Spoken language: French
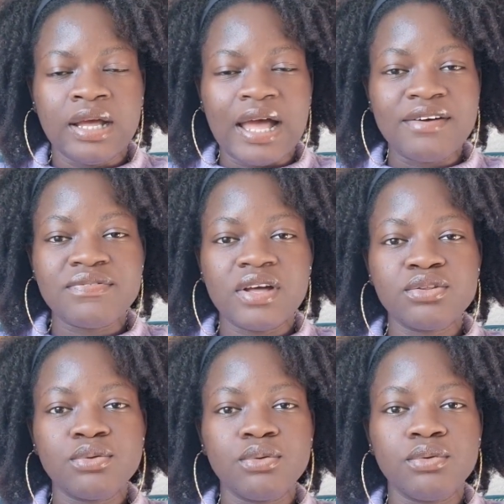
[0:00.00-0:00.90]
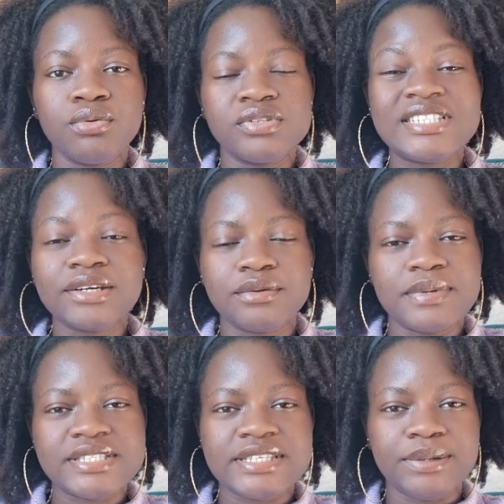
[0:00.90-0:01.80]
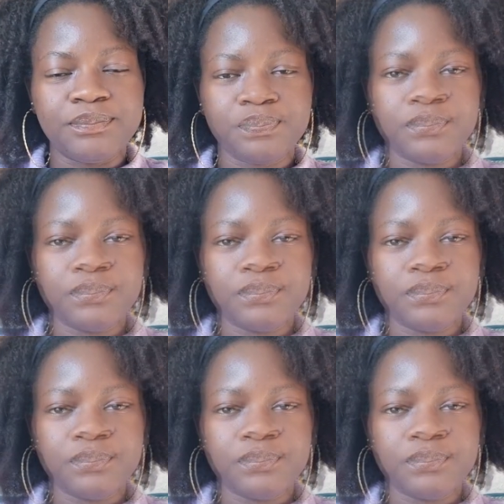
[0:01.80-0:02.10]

afin d'y remédier.